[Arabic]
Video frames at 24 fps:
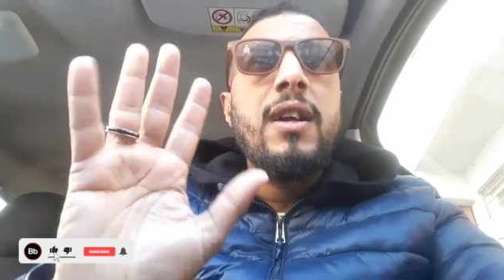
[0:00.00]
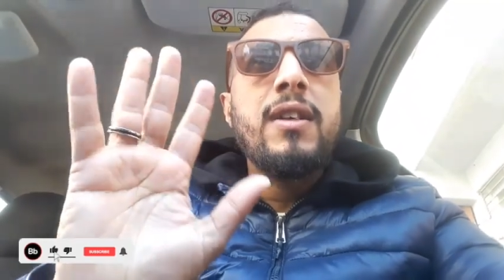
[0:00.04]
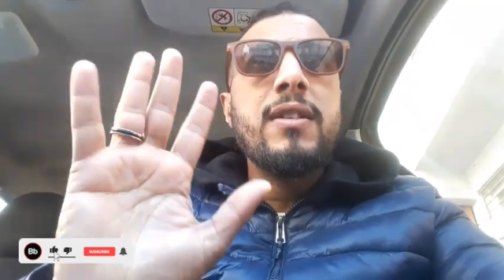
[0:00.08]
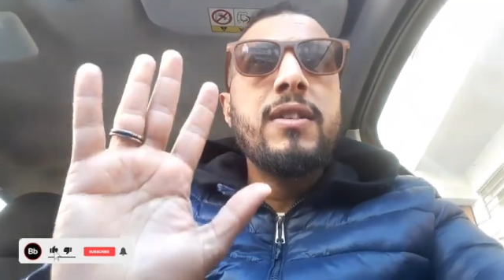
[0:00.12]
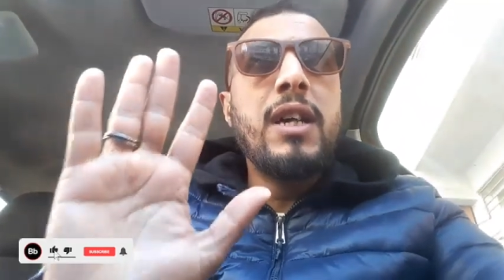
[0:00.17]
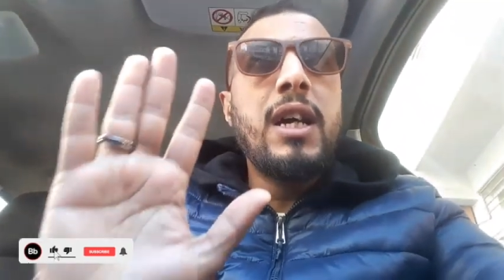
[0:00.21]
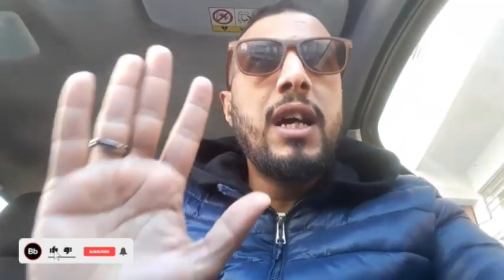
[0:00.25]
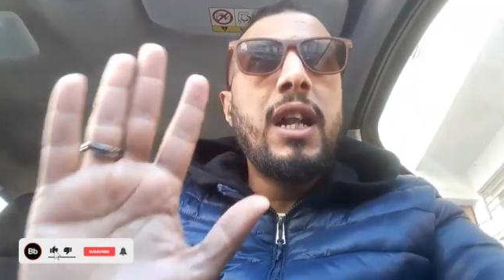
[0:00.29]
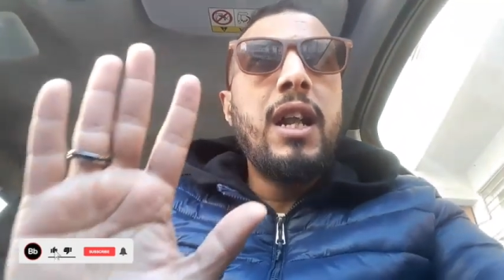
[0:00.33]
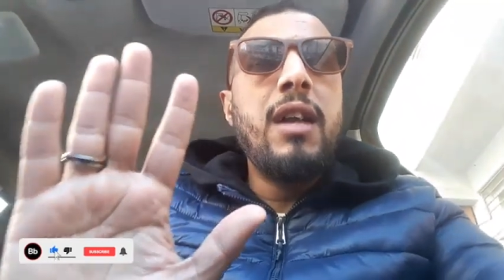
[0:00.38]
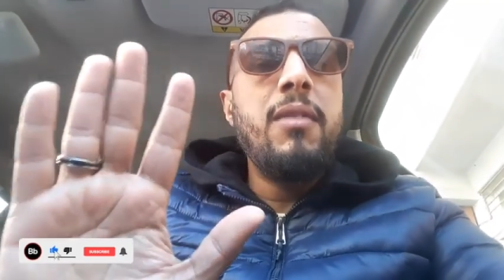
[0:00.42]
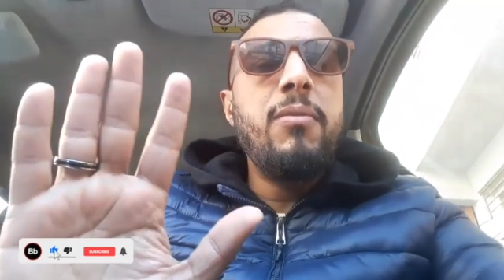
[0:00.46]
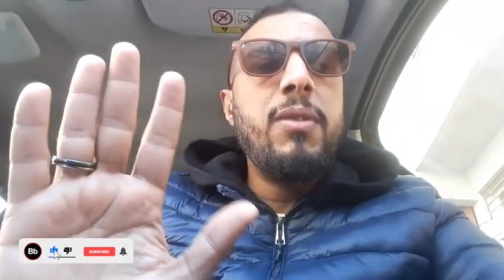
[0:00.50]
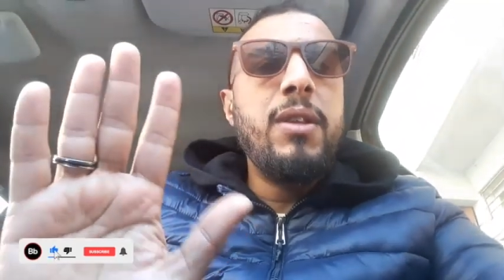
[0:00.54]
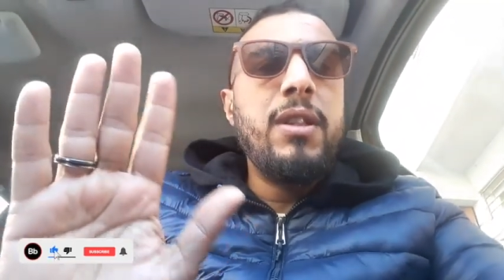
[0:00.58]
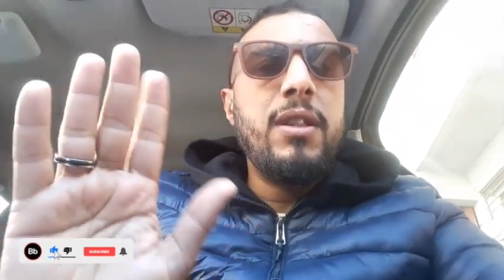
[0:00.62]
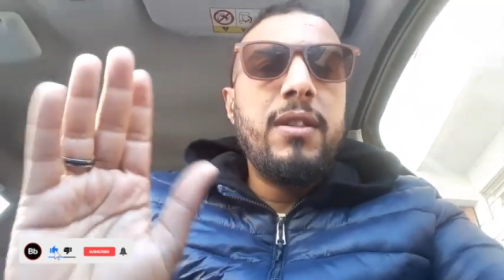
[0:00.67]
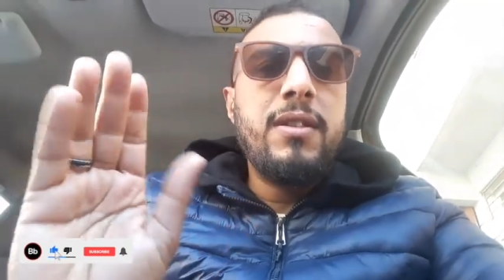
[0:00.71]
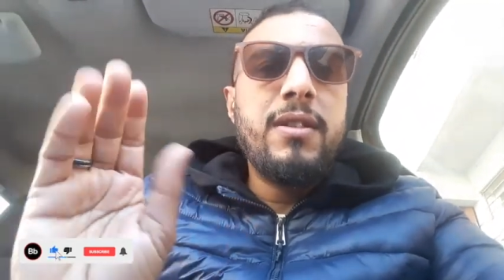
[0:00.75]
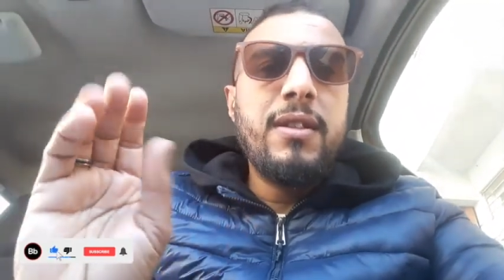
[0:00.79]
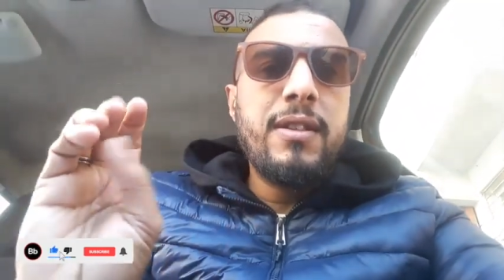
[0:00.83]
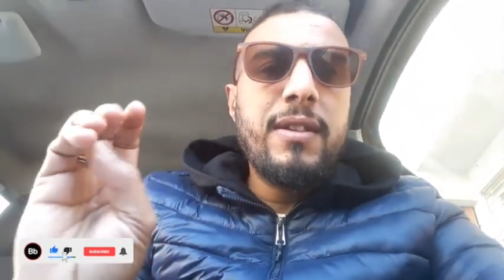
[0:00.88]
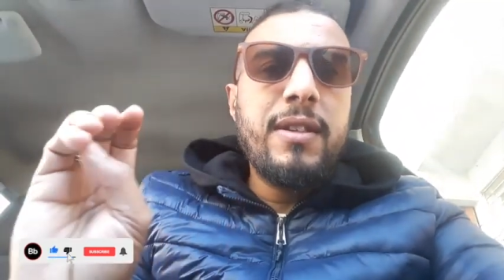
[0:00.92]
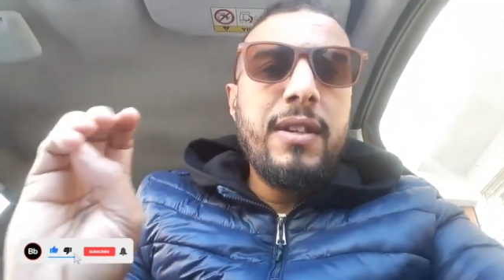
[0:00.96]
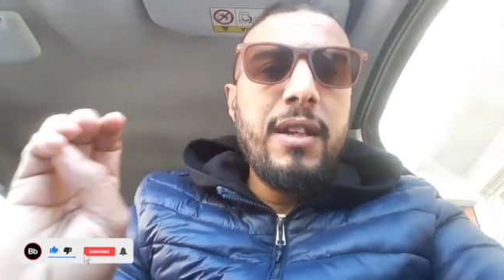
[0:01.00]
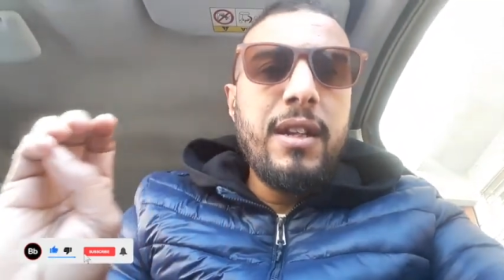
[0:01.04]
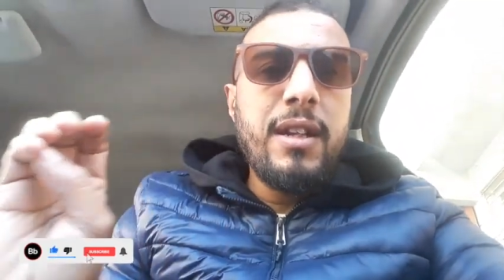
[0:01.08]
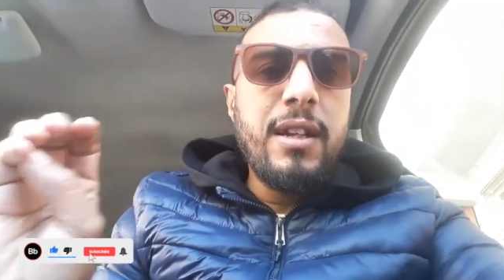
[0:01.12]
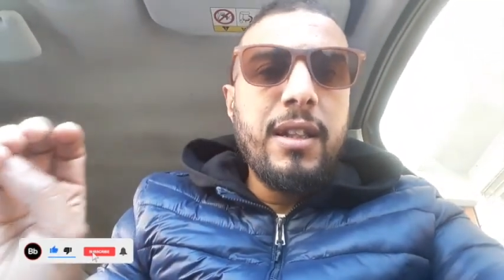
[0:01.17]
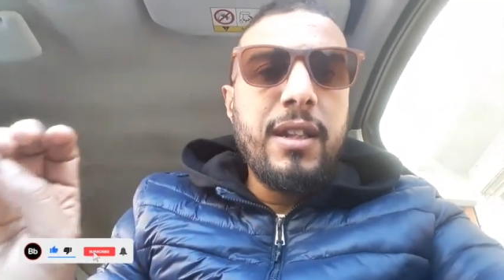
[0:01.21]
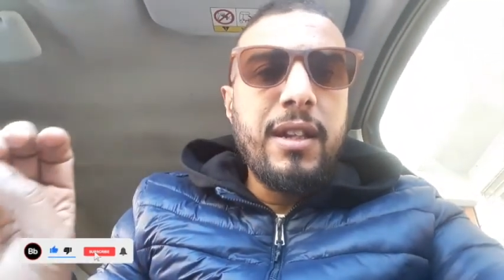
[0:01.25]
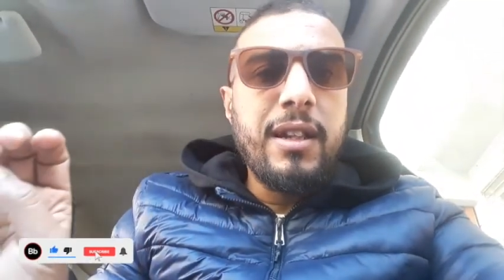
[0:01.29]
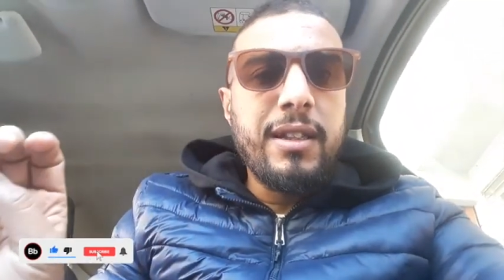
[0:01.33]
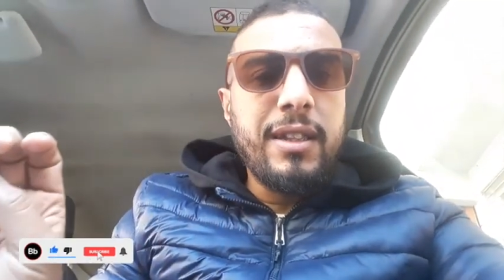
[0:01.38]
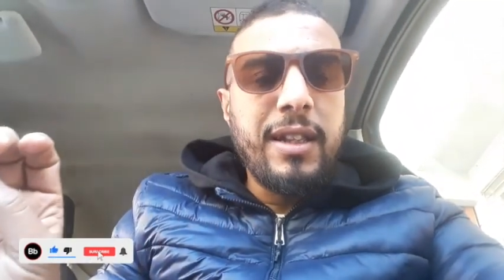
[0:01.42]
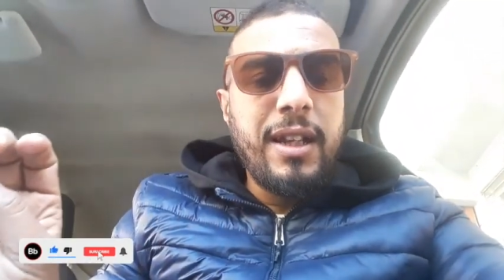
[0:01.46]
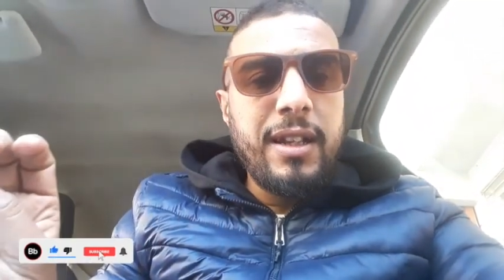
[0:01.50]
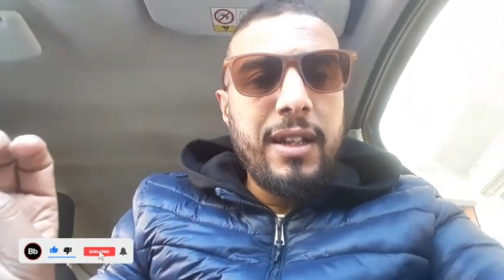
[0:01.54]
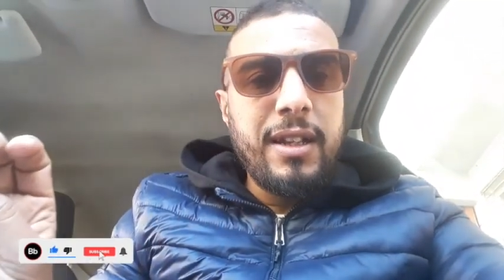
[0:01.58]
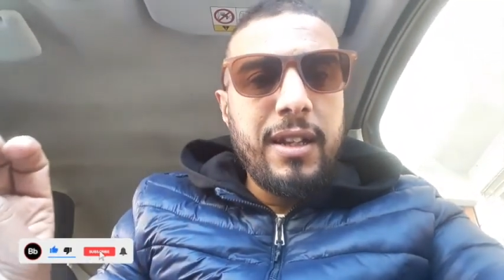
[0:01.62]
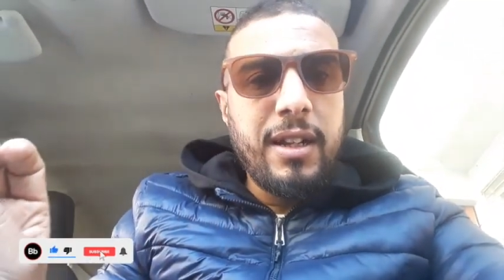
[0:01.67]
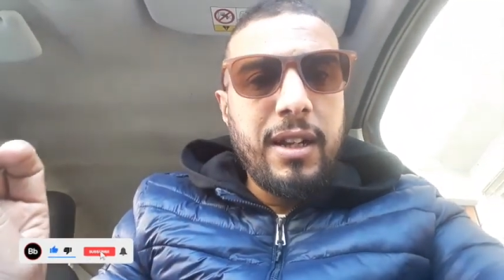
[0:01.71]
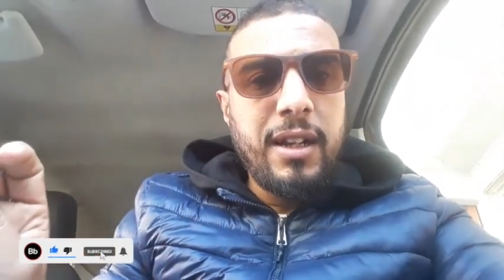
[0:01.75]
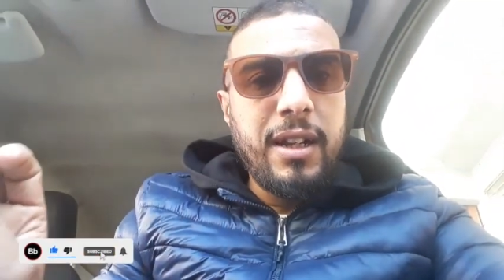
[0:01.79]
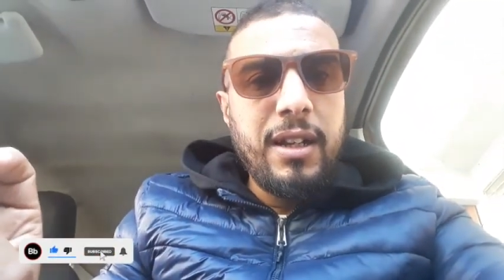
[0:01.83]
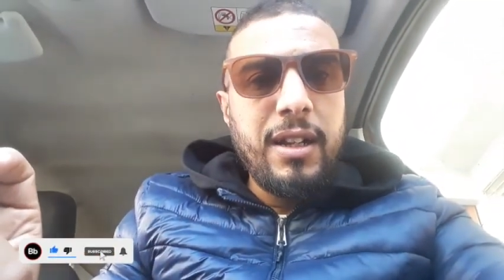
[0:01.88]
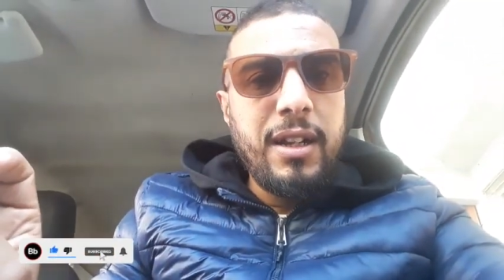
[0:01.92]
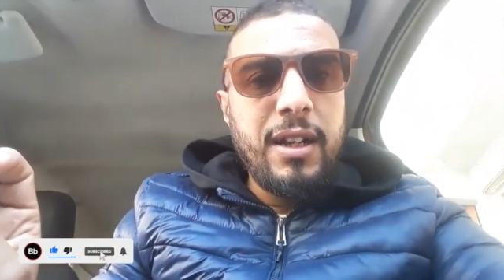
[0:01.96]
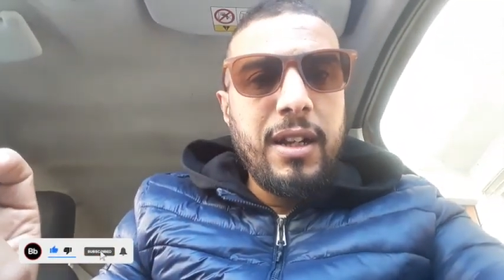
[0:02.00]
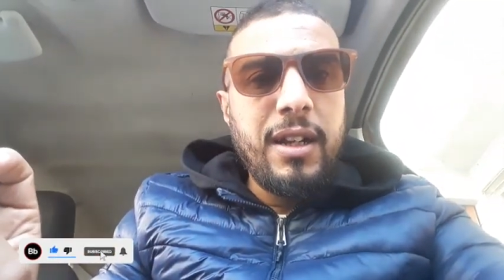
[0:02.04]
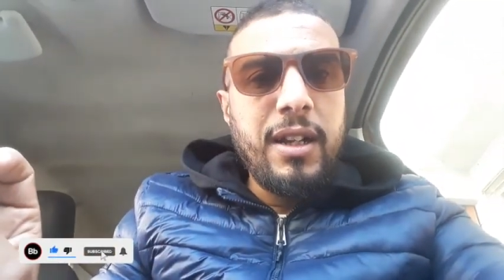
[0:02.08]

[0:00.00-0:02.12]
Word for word: تقريبا تذكره ديال الطيران